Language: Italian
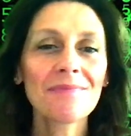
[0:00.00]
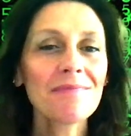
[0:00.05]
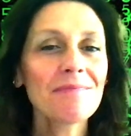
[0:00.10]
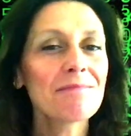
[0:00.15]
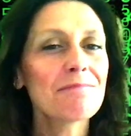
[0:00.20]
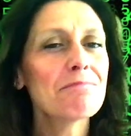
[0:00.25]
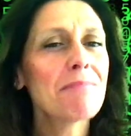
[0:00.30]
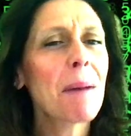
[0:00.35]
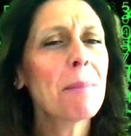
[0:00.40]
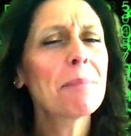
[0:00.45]

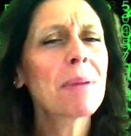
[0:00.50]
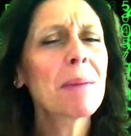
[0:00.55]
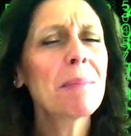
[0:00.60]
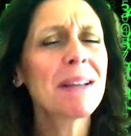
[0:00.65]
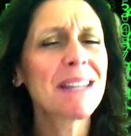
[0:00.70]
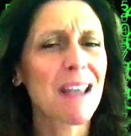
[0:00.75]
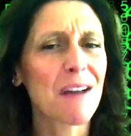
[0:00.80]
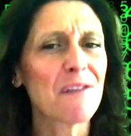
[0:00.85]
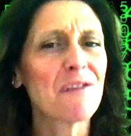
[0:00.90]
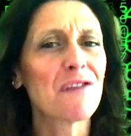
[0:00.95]
Ma
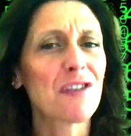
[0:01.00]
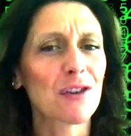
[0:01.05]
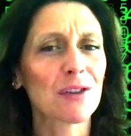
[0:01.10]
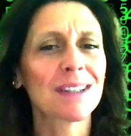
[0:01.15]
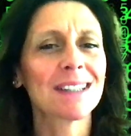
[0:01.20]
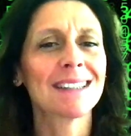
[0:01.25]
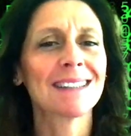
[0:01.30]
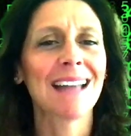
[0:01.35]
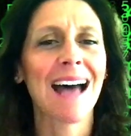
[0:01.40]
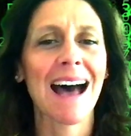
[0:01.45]
prima di
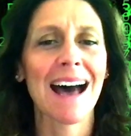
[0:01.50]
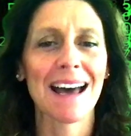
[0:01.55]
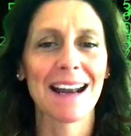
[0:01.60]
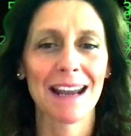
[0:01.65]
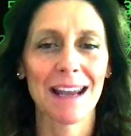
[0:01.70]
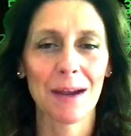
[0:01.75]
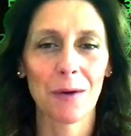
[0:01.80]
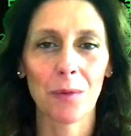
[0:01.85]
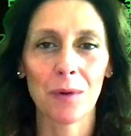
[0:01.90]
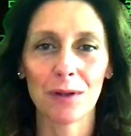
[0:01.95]

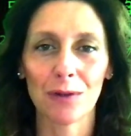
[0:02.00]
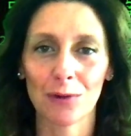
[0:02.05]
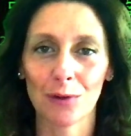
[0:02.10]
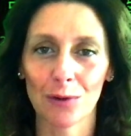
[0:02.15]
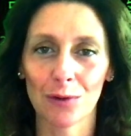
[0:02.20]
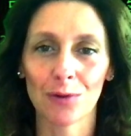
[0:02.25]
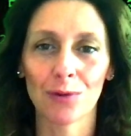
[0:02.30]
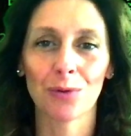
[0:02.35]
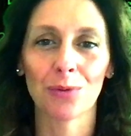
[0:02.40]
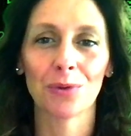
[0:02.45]
affrontare questo
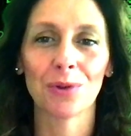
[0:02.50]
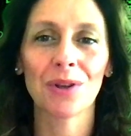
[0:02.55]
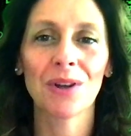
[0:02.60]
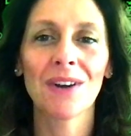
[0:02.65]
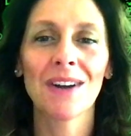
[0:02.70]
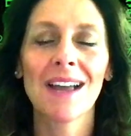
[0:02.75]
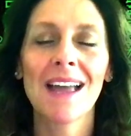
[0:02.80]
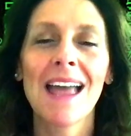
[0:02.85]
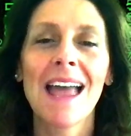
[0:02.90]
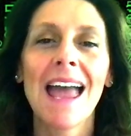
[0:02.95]

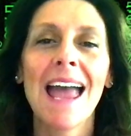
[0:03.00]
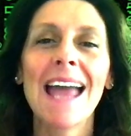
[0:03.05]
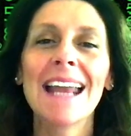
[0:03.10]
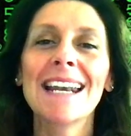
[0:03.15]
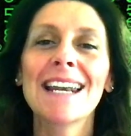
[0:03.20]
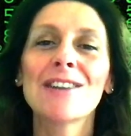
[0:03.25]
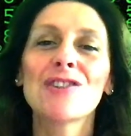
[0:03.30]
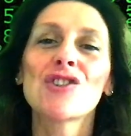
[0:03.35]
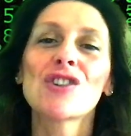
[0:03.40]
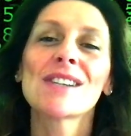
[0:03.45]
studio è
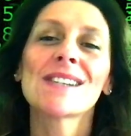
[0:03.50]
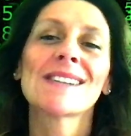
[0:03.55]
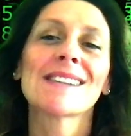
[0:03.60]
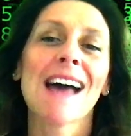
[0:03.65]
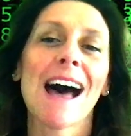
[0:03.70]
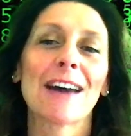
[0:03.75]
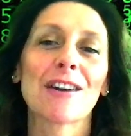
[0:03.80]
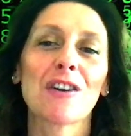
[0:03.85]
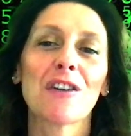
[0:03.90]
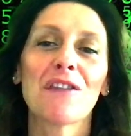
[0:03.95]

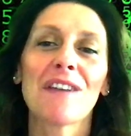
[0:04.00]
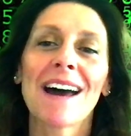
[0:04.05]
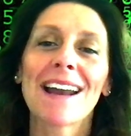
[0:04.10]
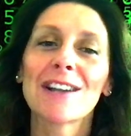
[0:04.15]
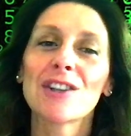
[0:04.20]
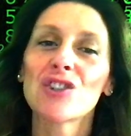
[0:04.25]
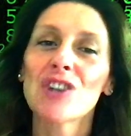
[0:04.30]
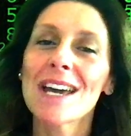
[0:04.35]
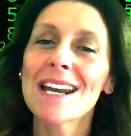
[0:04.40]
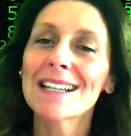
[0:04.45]
necessario
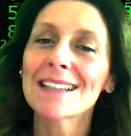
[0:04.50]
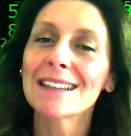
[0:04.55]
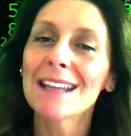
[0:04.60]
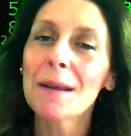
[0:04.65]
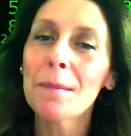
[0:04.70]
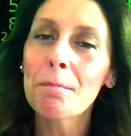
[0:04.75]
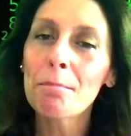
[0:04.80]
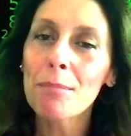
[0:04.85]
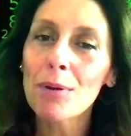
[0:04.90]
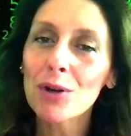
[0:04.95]
fare certe
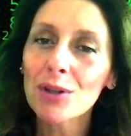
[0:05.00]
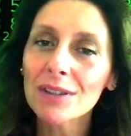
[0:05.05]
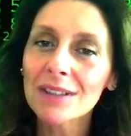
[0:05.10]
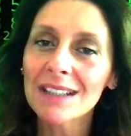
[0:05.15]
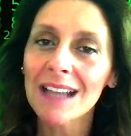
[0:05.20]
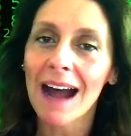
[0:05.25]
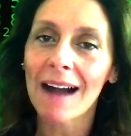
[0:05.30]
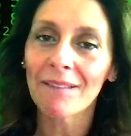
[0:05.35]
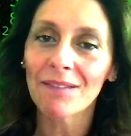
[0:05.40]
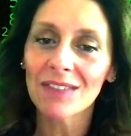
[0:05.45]

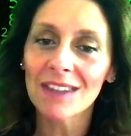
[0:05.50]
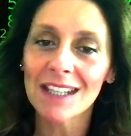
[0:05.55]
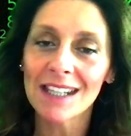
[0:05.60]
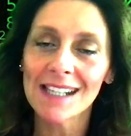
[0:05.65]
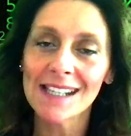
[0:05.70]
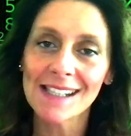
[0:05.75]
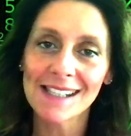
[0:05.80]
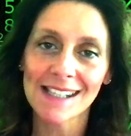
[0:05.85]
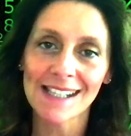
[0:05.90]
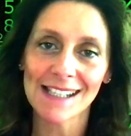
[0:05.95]
importanti
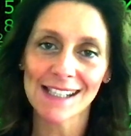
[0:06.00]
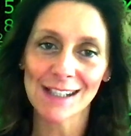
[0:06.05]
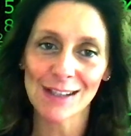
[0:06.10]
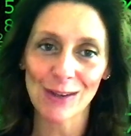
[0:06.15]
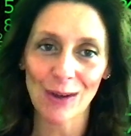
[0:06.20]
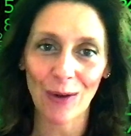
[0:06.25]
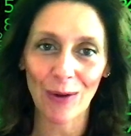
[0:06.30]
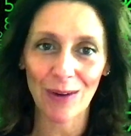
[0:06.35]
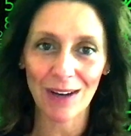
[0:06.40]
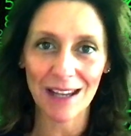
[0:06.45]

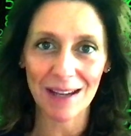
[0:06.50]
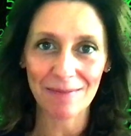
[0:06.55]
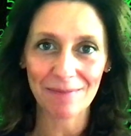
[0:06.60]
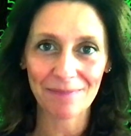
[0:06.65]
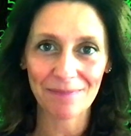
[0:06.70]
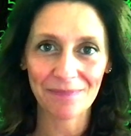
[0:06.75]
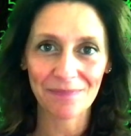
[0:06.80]
distinzioni.